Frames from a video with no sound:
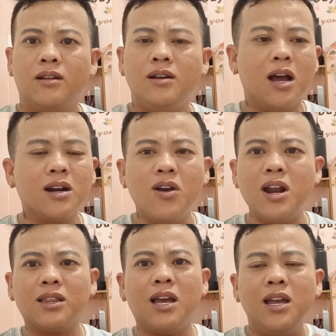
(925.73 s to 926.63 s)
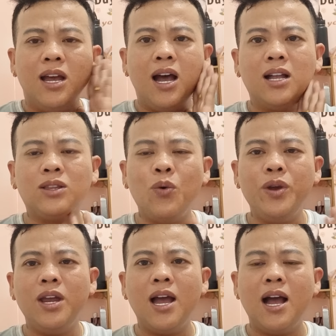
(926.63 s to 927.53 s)
đừng nói là à,
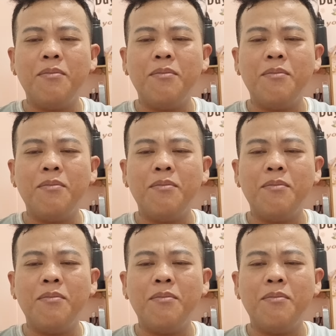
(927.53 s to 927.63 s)
tôi à,